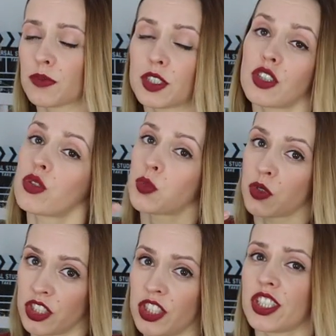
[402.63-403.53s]
jeżeli już
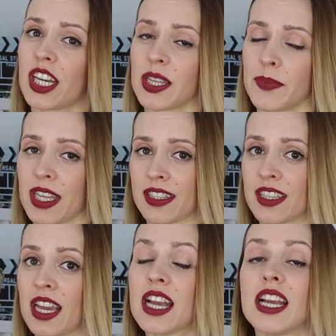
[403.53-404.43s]
przejdziecie
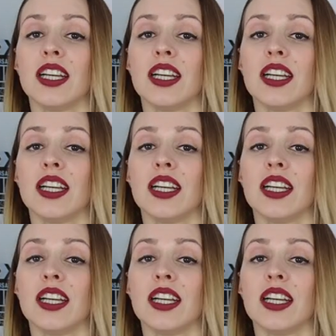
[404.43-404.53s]
adaptację,